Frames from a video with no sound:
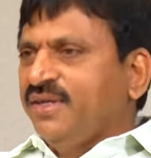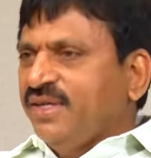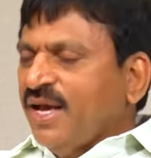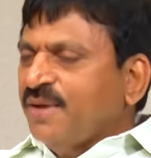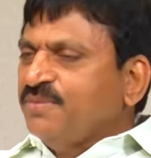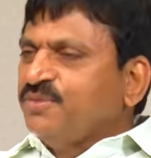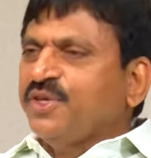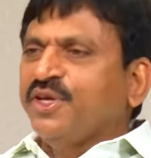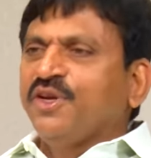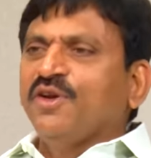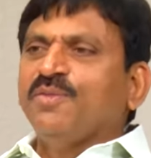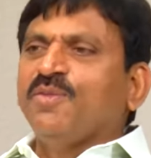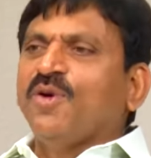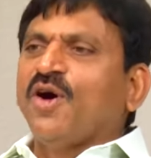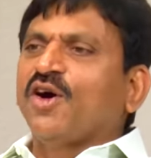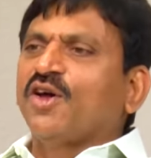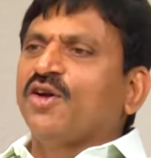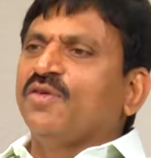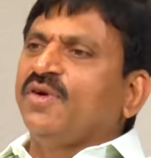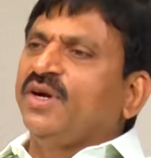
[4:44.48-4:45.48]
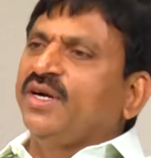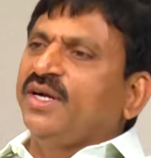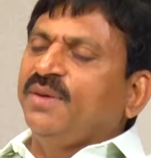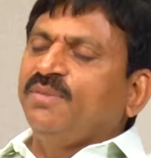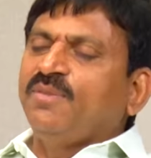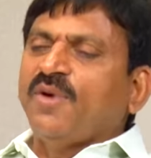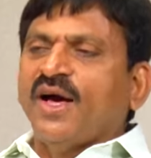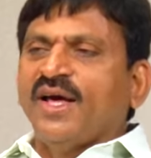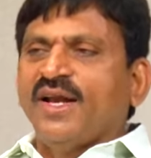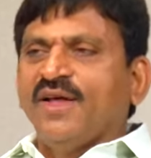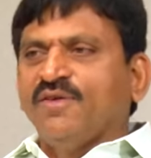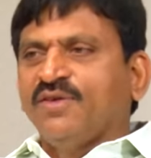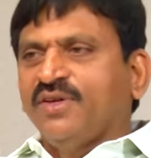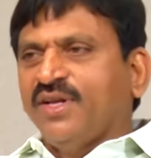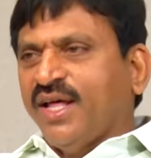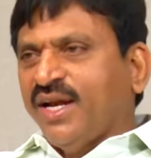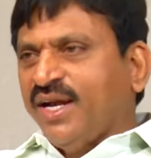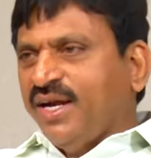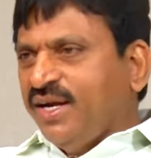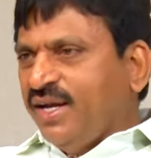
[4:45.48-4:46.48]
ఏం సీను బాగున్నామంటే బాగానే
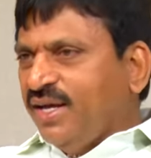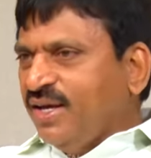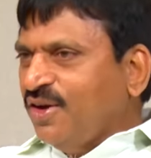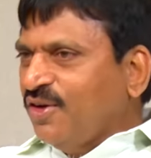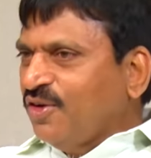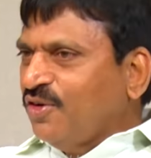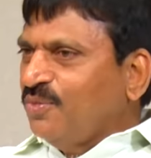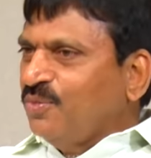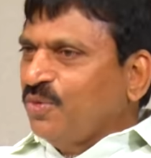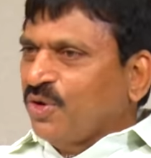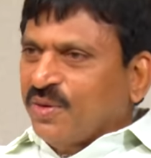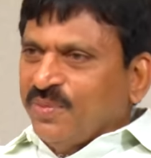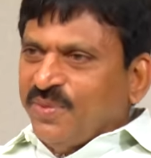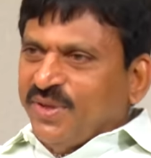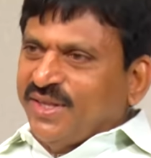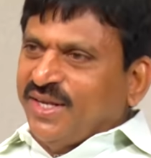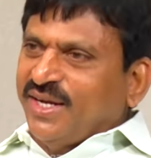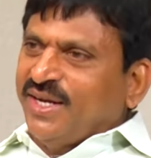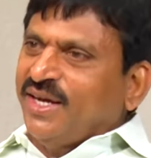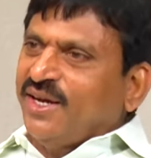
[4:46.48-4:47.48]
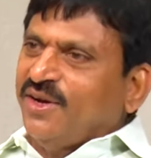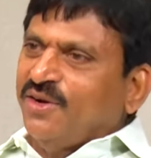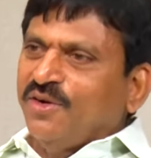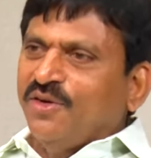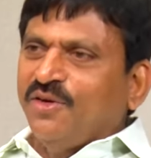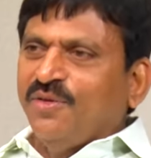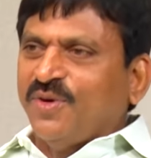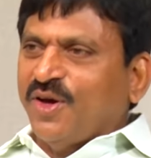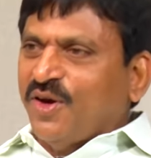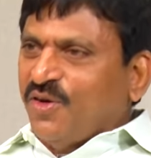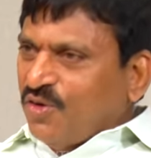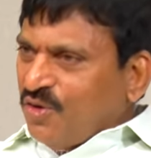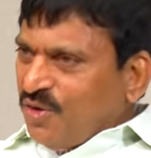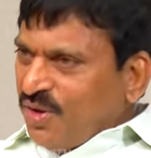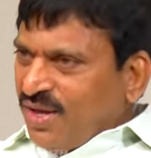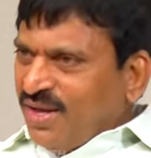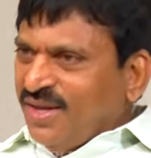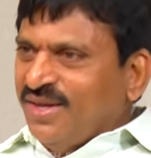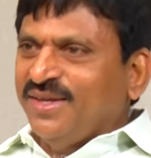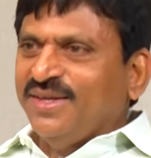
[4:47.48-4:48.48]
ఉన్నానండి గౌరవ ముఖ్యమంత్రి గారు గౌరవ
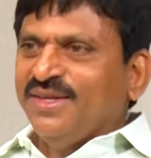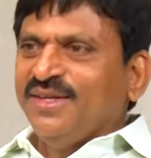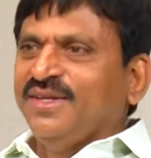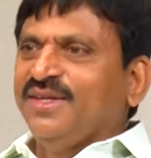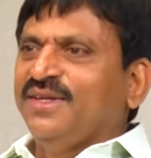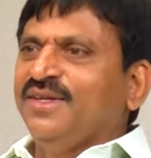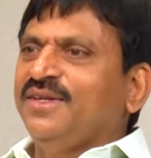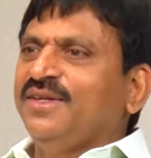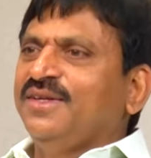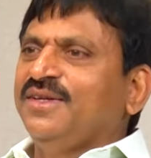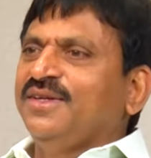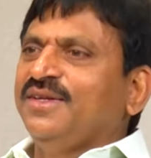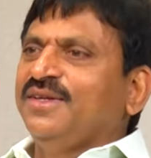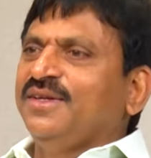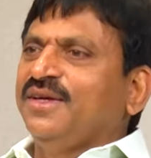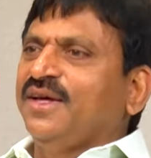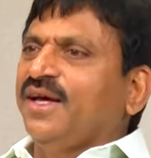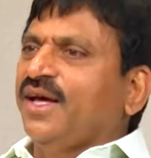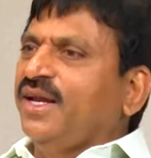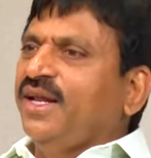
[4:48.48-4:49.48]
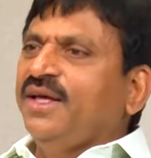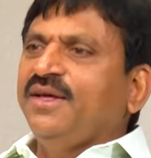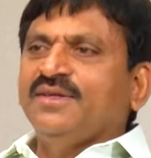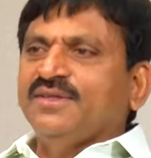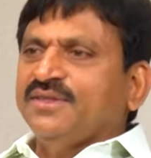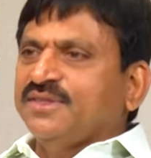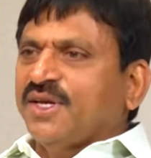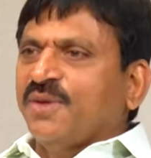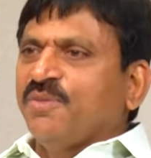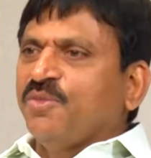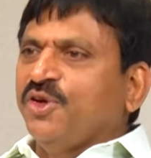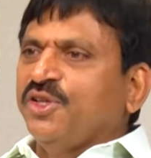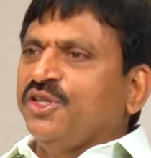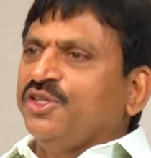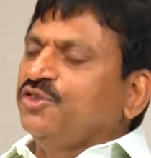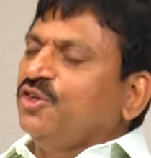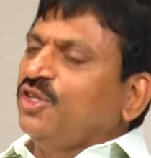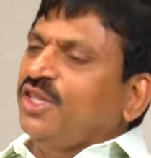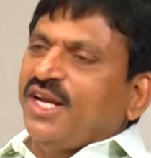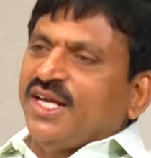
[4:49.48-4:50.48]
అని
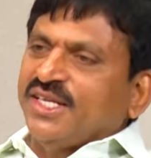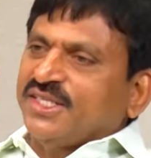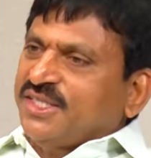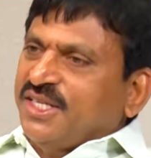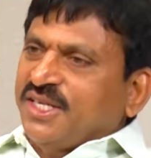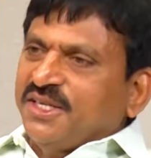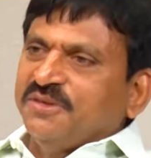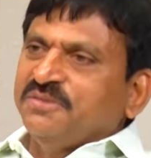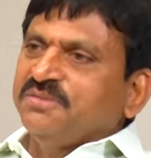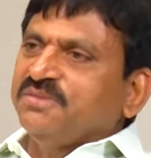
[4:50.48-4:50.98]
సంబోధించి వదిలేస్తాం